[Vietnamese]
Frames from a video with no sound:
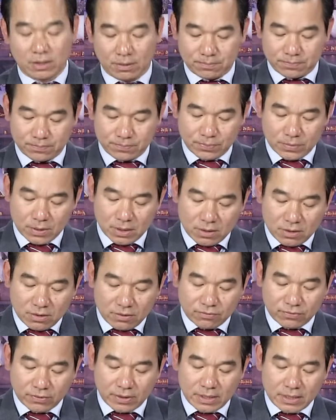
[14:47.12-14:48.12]
gặp
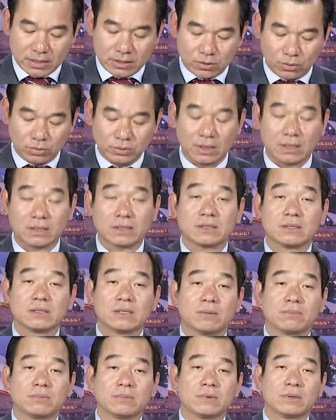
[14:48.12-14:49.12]
với chủ tịch
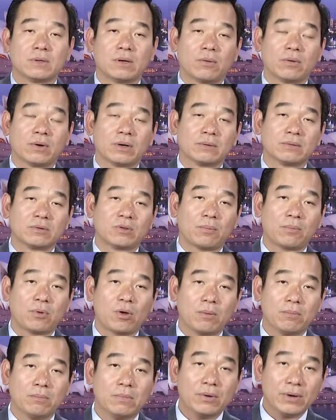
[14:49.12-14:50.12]
tập đoàn tập
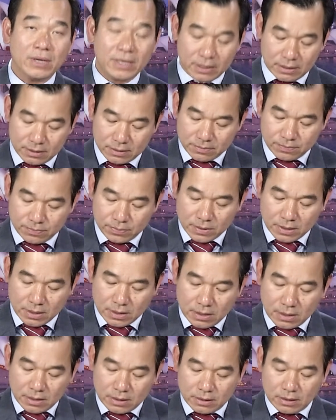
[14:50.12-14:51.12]
đoàn Boeing
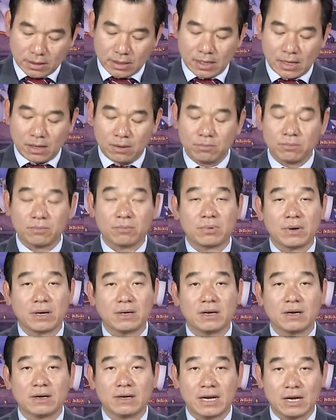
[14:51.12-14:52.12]
đó là ông
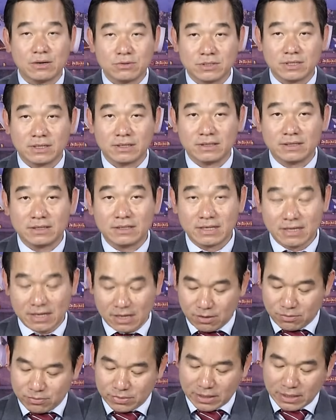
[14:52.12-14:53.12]
Brandon Nelson.
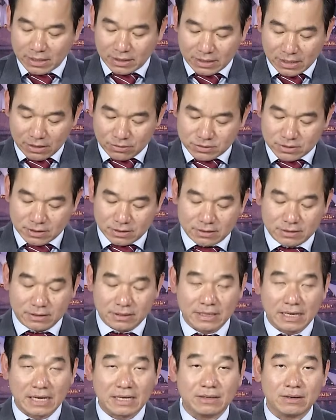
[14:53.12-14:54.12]
Ông Brandon Nelson thì
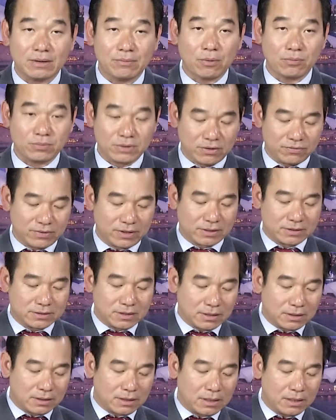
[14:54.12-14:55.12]
đây là một nhân vật
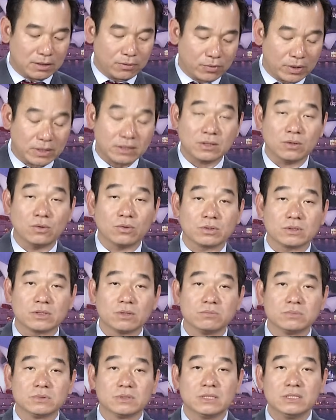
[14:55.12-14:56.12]
rất là quen thuộc
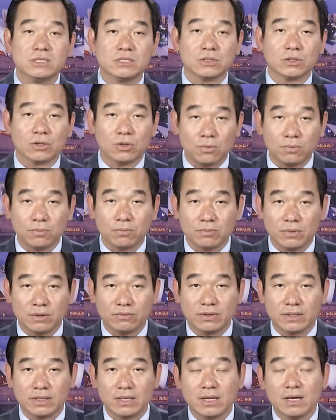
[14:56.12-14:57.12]
trong chính trường Úc bởi
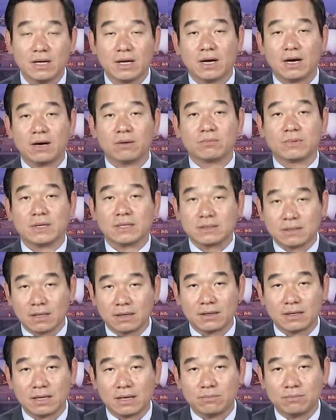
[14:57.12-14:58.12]
vì ông đã
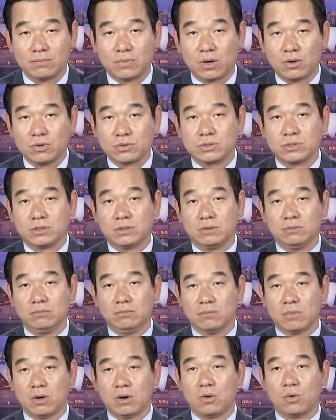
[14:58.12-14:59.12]
từng làm bộ
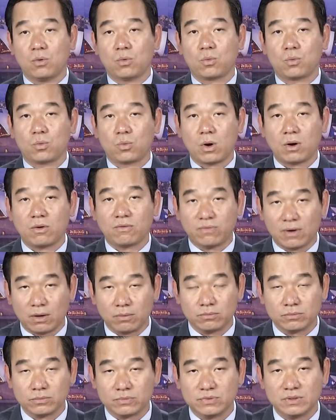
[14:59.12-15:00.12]
trưởng bộ quốc
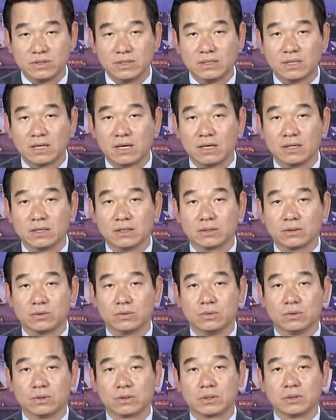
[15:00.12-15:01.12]
phòng dưới thời
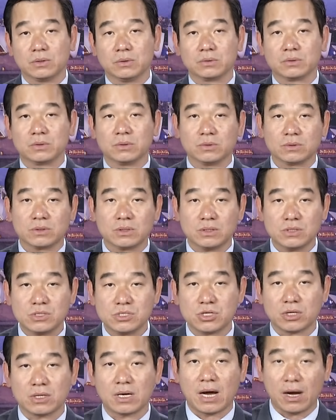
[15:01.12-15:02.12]
của cựu Thủ tướng
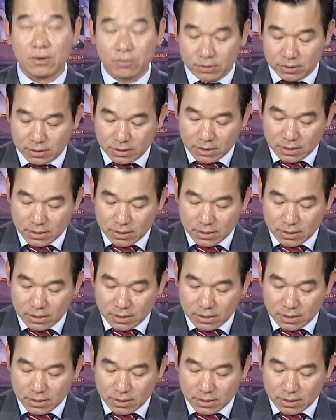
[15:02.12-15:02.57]
John Howard.